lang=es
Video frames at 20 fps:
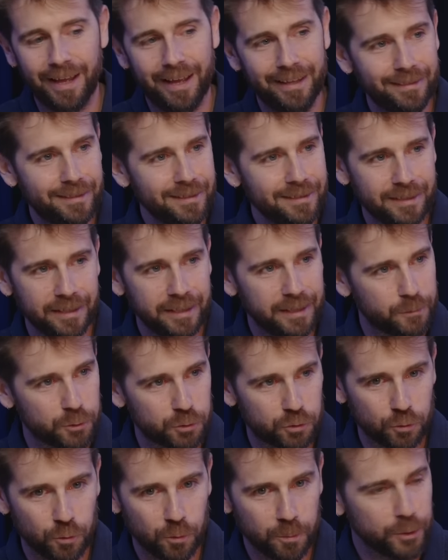antes
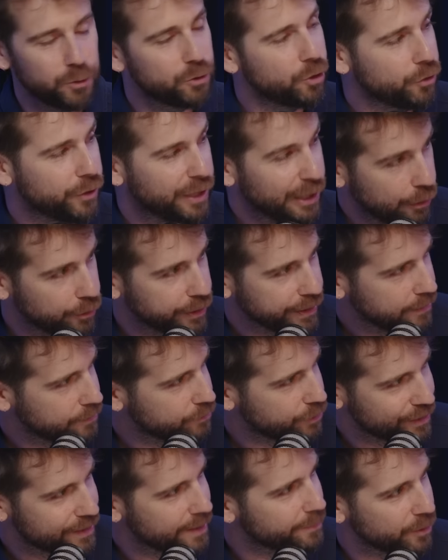teníamos un montón de lore. o
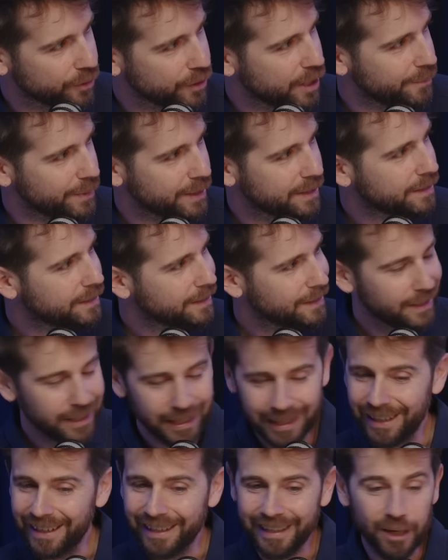sea, este programa
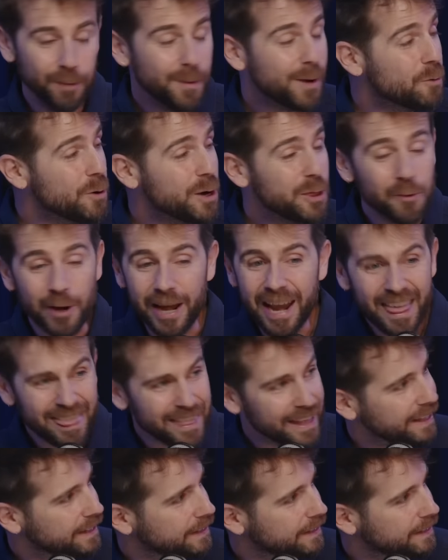y no me acuerdo en nada.